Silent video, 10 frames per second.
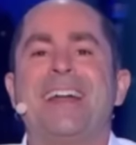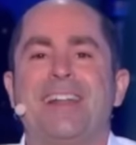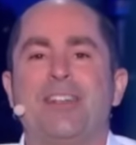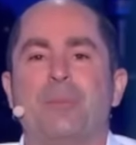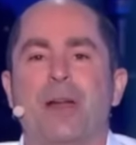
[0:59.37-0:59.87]
la
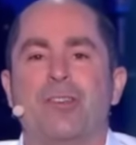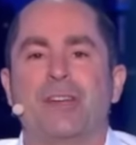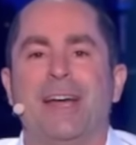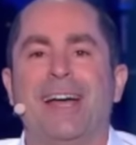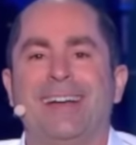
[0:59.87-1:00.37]
ligne blanche.
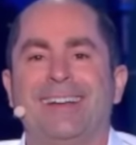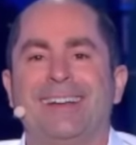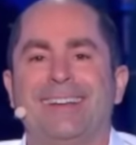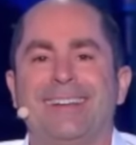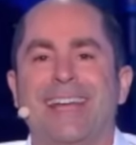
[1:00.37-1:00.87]
Hein.
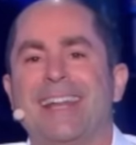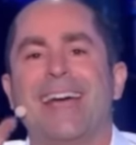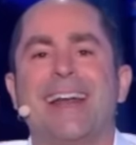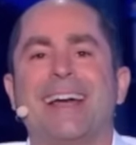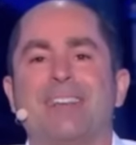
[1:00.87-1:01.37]
Il y a des
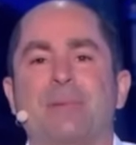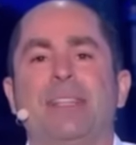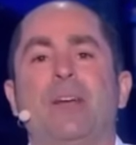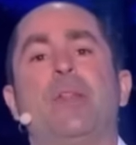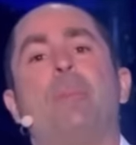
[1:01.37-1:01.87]
règles à
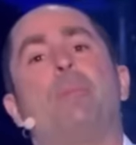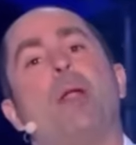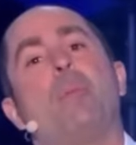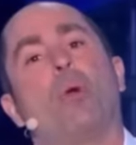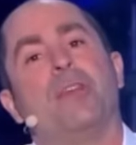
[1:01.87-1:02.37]
respecter, on n'a pas
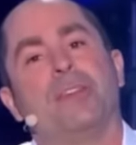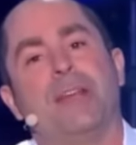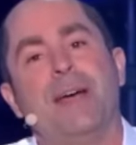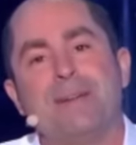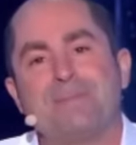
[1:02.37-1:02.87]
l'emploi
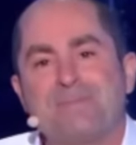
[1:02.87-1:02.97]
ici. Hein.